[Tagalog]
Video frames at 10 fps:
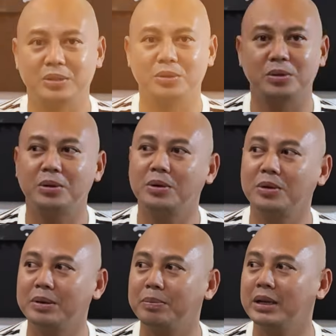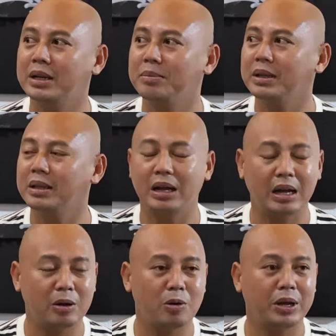So, iba naman,
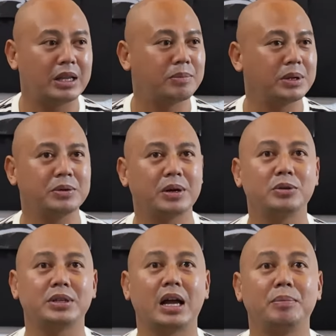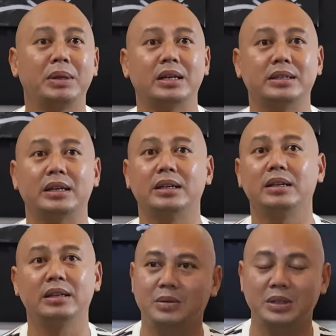ah, okay naman yung ano sa amin kasi.
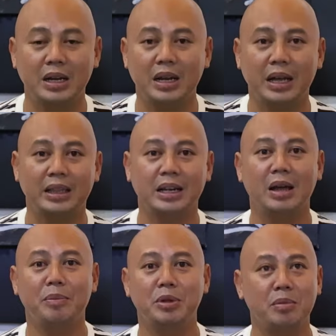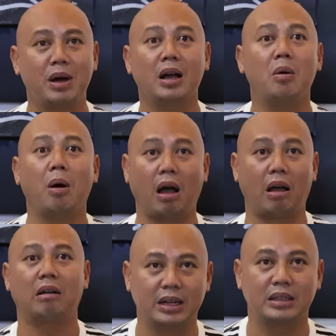tsaka nakita namin yung mga gawa.
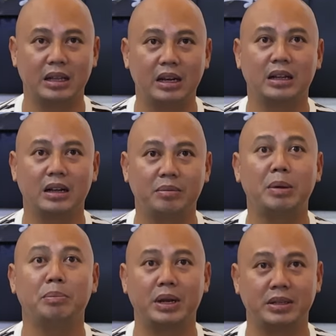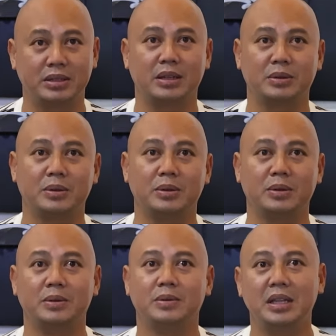Ah, talagang ma-impress ka. So,
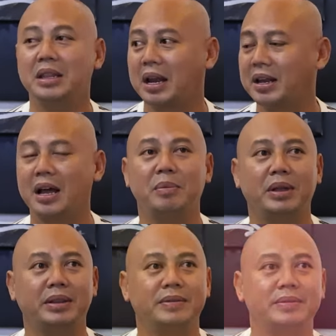tinry namin.